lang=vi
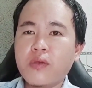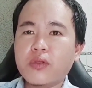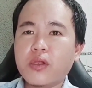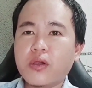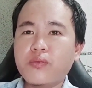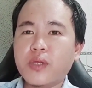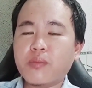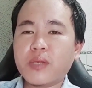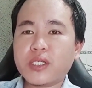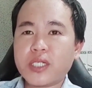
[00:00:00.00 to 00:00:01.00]
cho cái
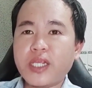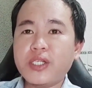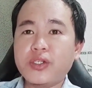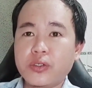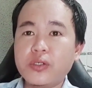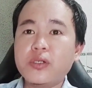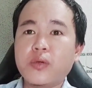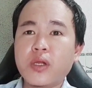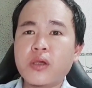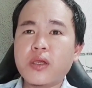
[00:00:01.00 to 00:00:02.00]
việc mà xây sửa
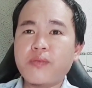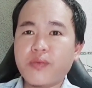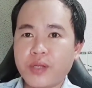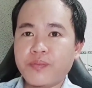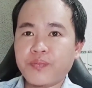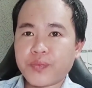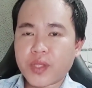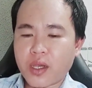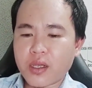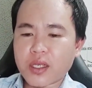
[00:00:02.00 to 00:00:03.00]
rồi đó các quý vị
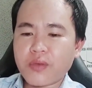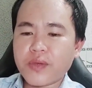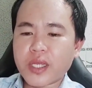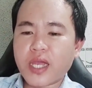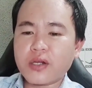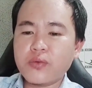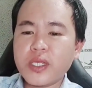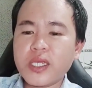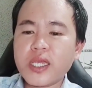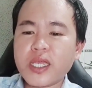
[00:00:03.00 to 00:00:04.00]
đó các vị cần lưu
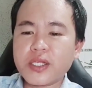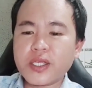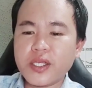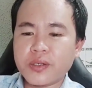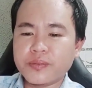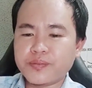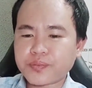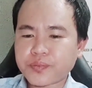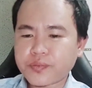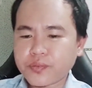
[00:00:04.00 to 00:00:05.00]
ý cái ngày trực kim
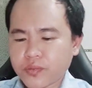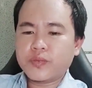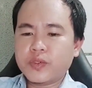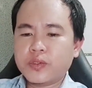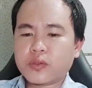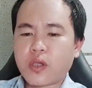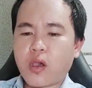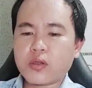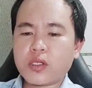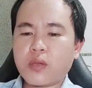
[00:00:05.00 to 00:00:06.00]

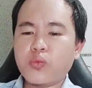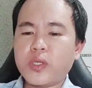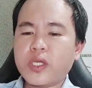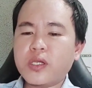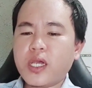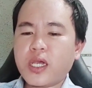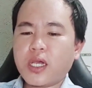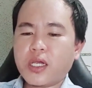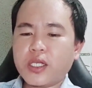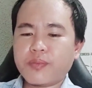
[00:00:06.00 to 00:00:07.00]
còn trong quyển
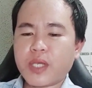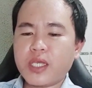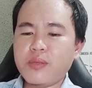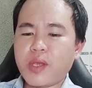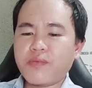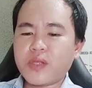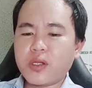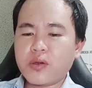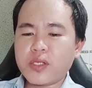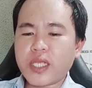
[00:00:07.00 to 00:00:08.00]
uh, hiệp kỷ biện của
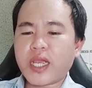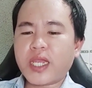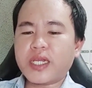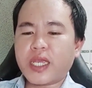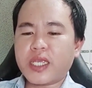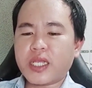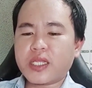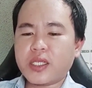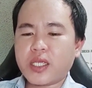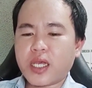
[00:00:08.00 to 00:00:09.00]
tư nói rằng ngày này uh,
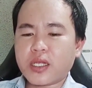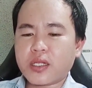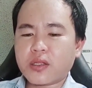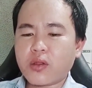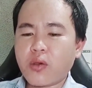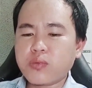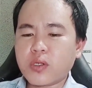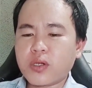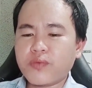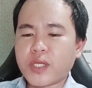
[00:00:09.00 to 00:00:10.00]
thì uh, tốt
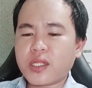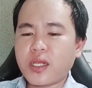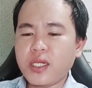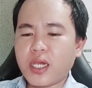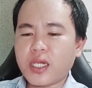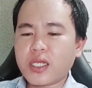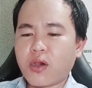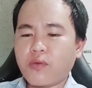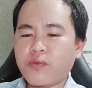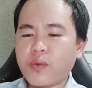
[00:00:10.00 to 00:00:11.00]
cho cái việc tới lễ
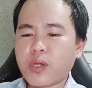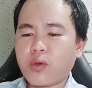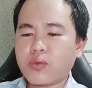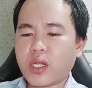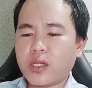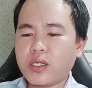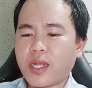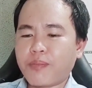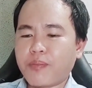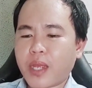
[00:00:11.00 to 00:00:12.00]
cầu phúc cầu tự
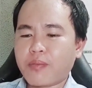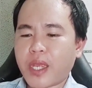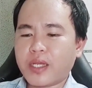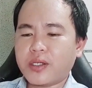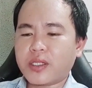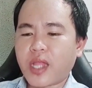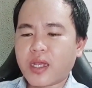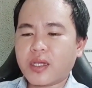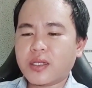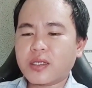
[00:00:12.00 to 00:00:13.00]
gặp bạn bè người
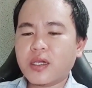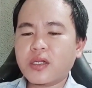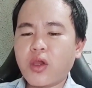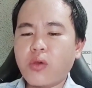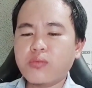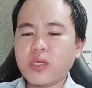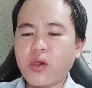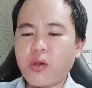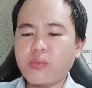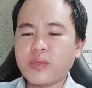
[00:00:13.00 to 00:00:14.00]
thân kết hôn đính
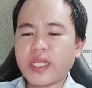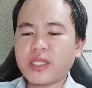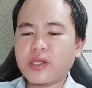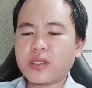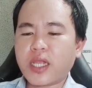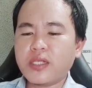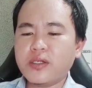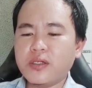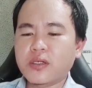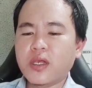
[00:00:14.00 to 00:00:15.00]
hôn giải trừ tai ương